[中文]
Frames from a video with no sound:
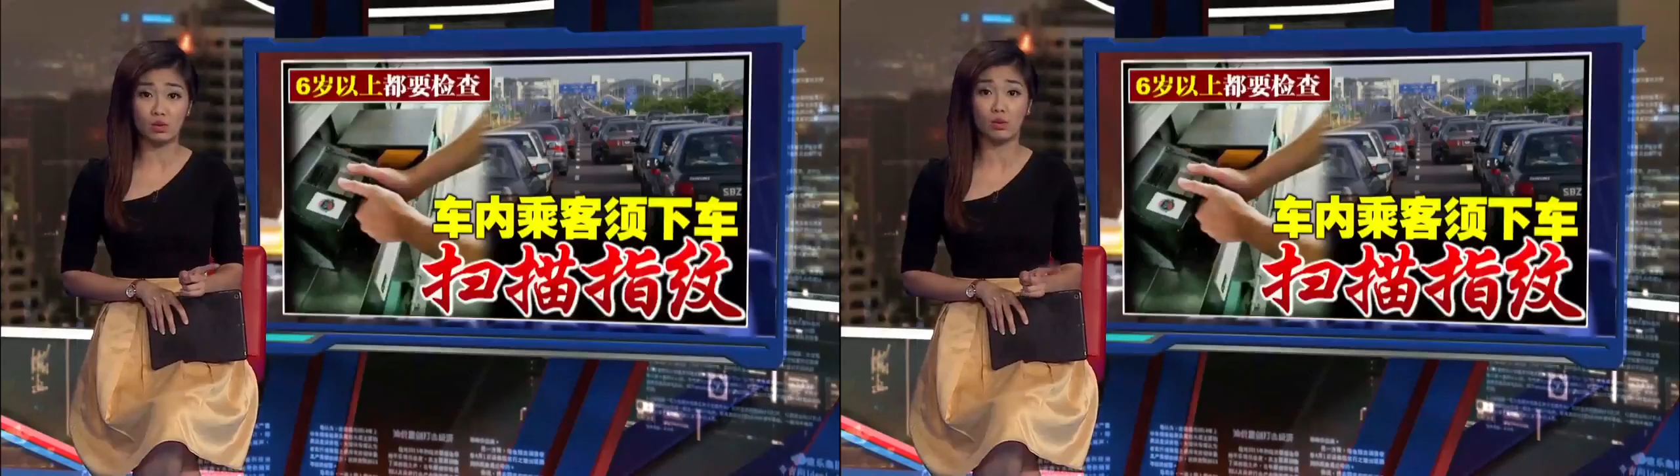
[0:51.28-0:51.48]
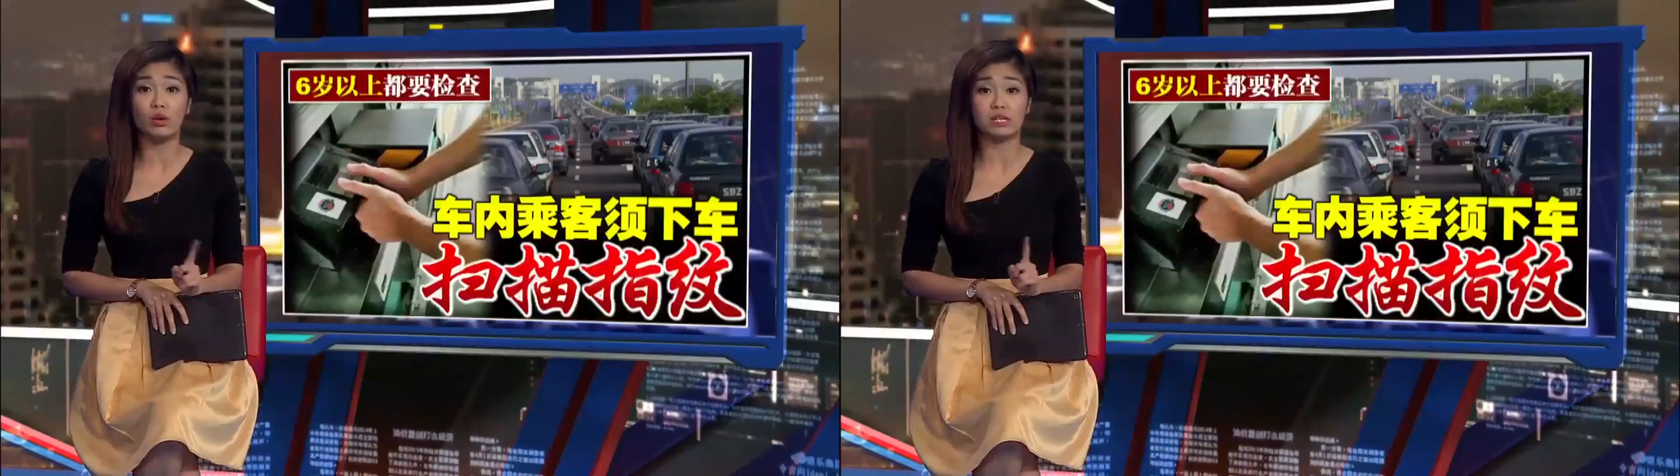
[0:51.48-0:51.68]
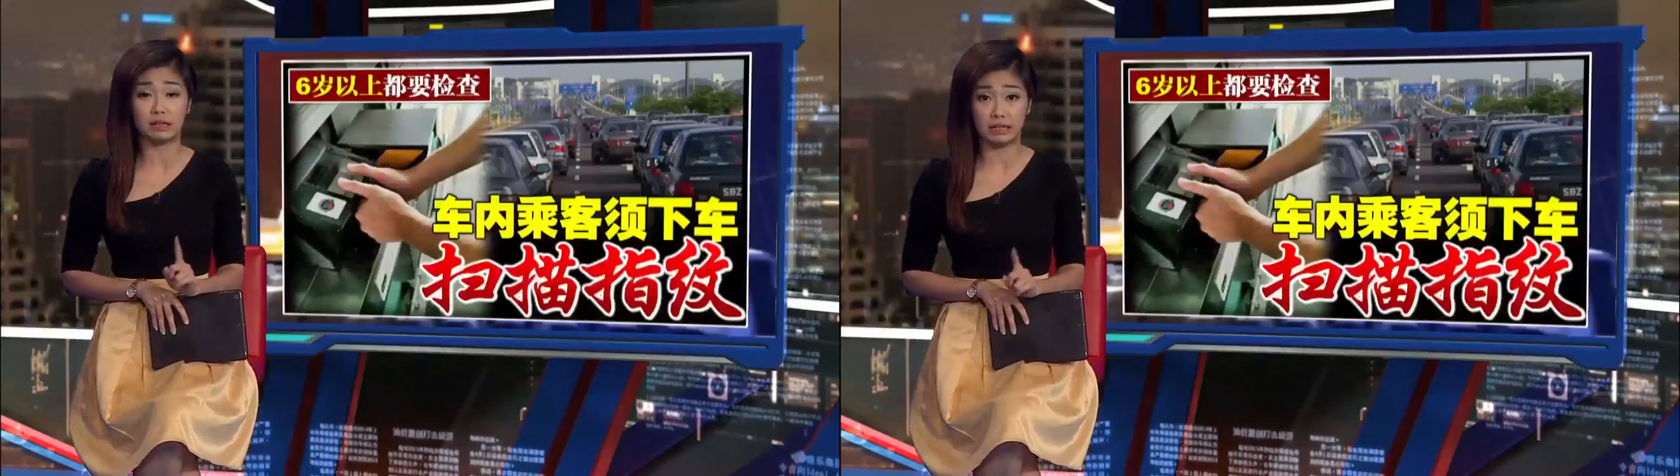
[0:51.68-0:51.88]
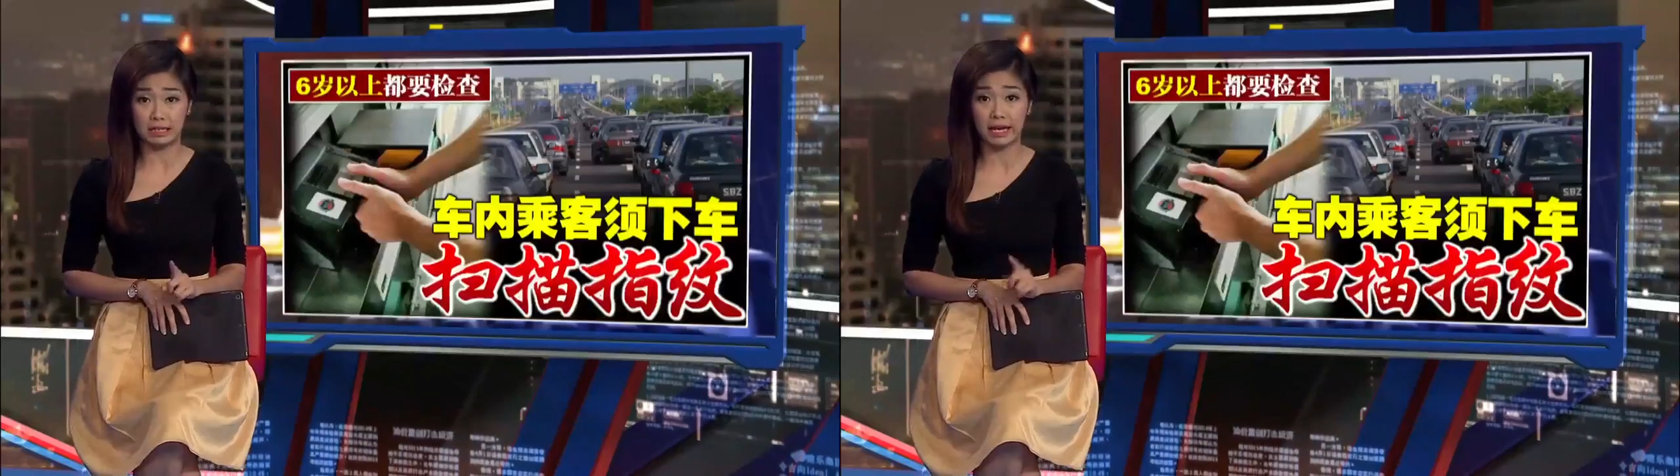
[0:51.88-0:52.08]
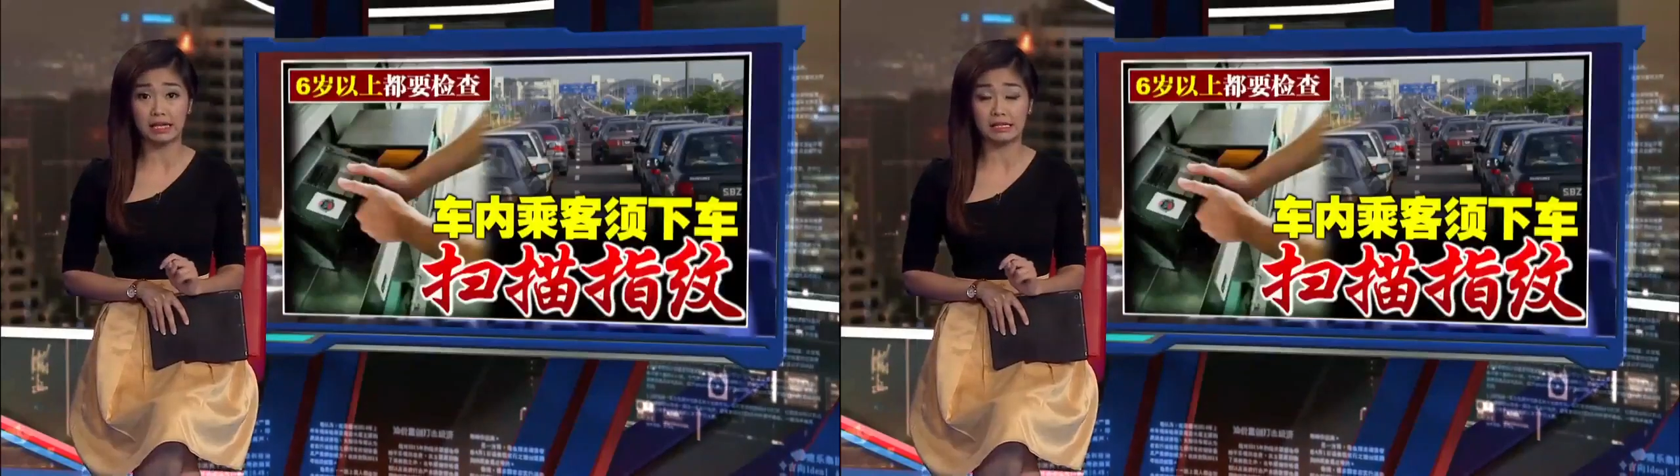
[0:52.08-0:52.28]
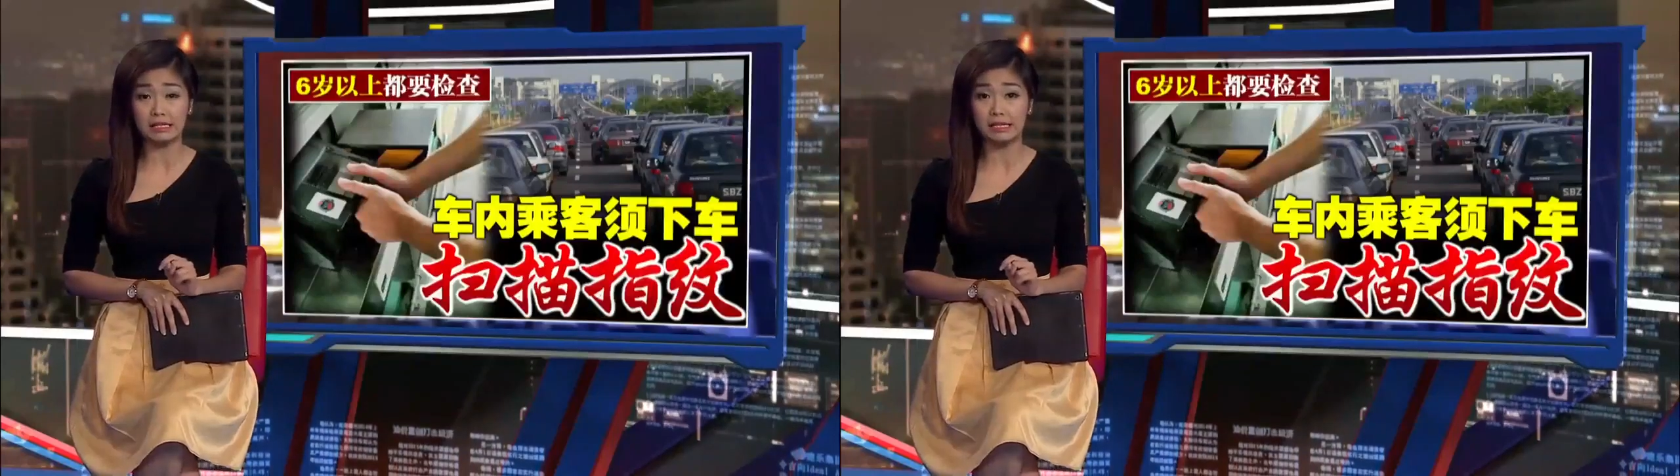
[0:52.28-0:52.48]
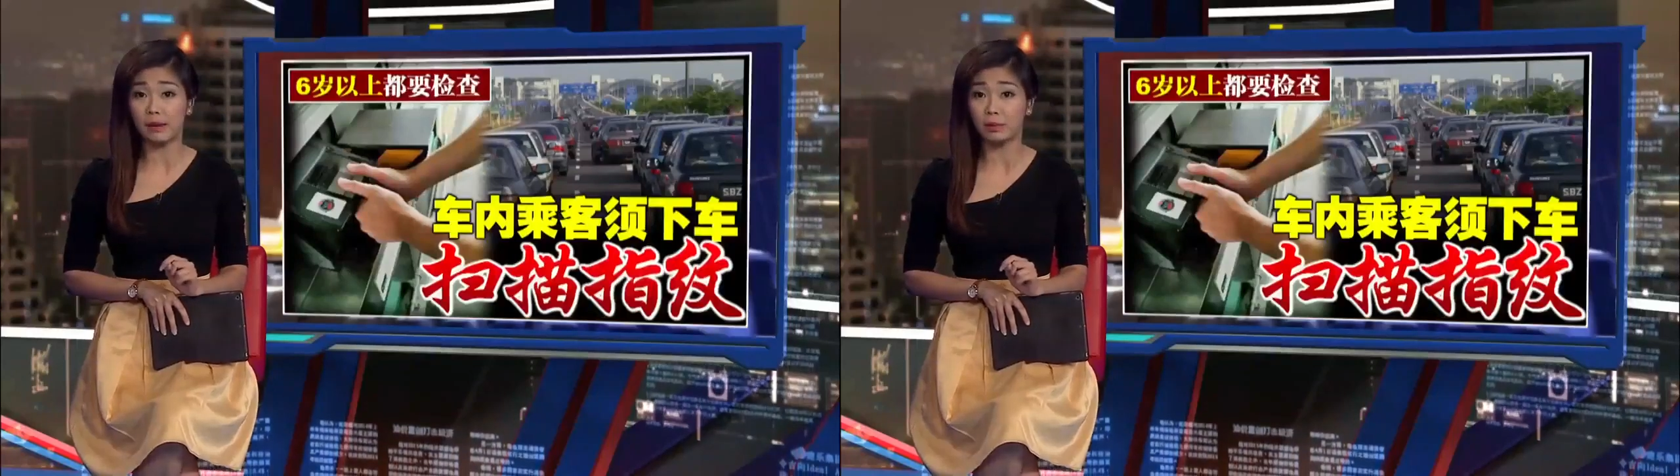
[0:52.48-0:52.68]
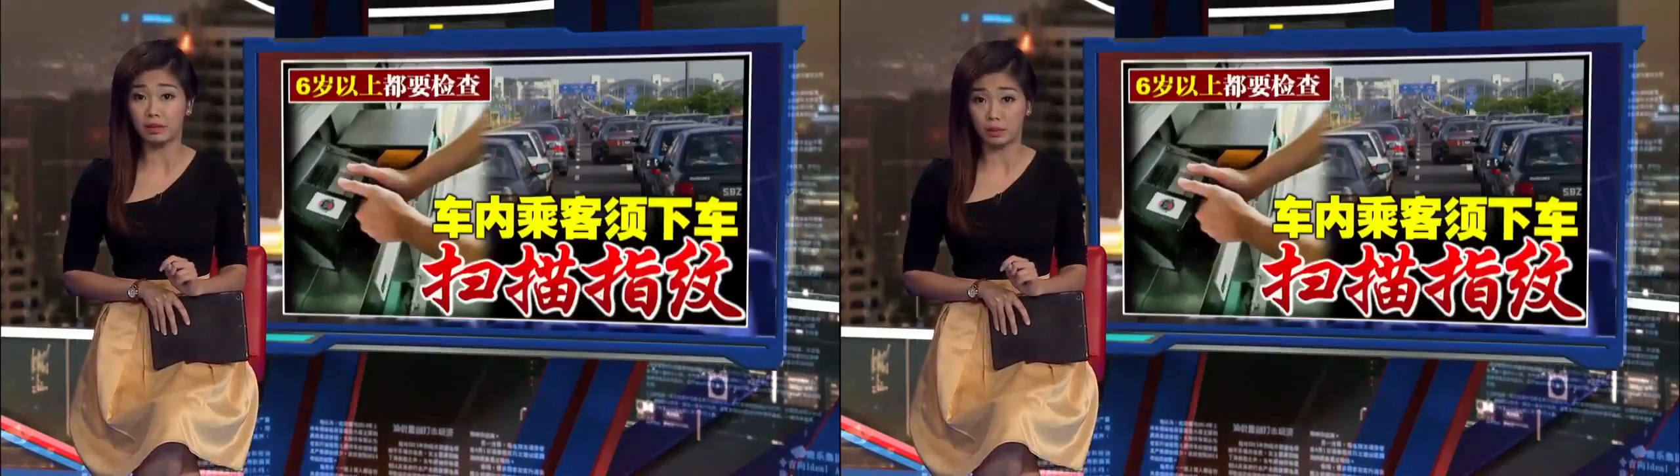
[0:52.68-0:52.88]
入或者离开新
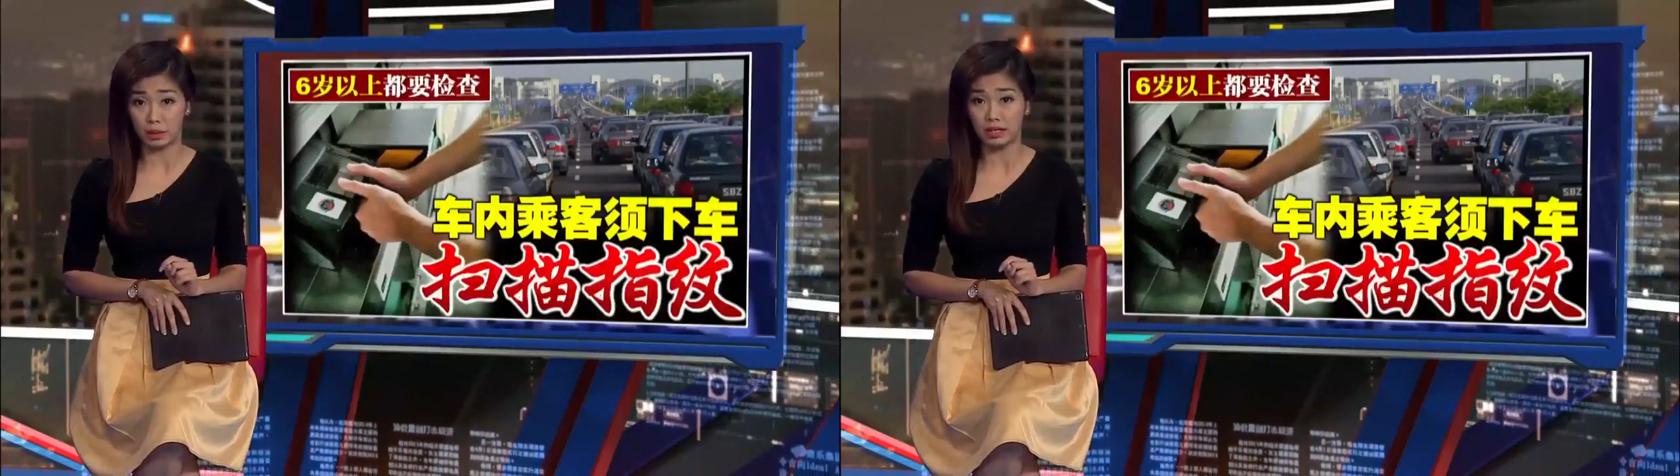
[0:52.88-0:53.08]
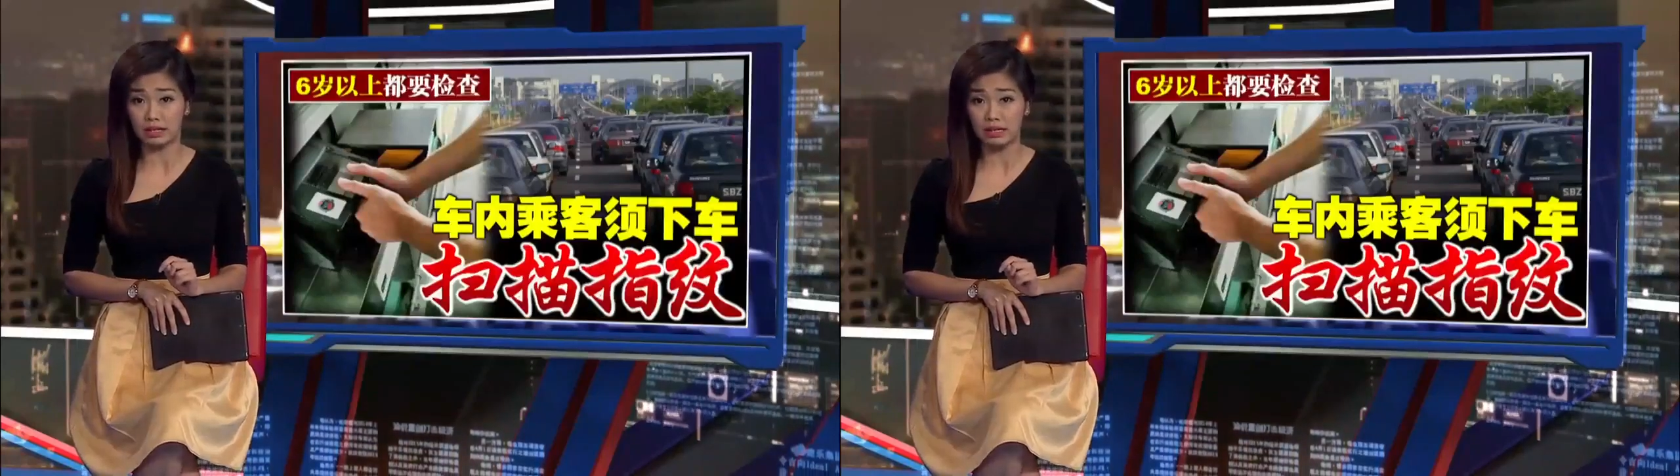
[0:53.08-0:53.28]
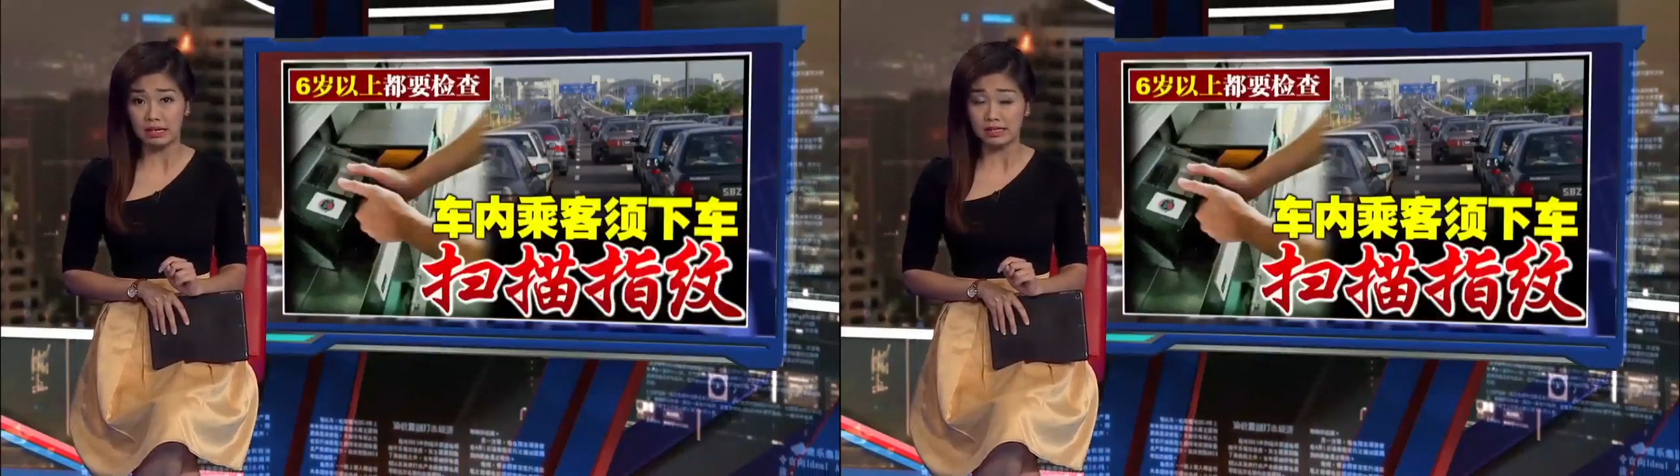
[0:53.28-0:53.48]
加坡的旅客，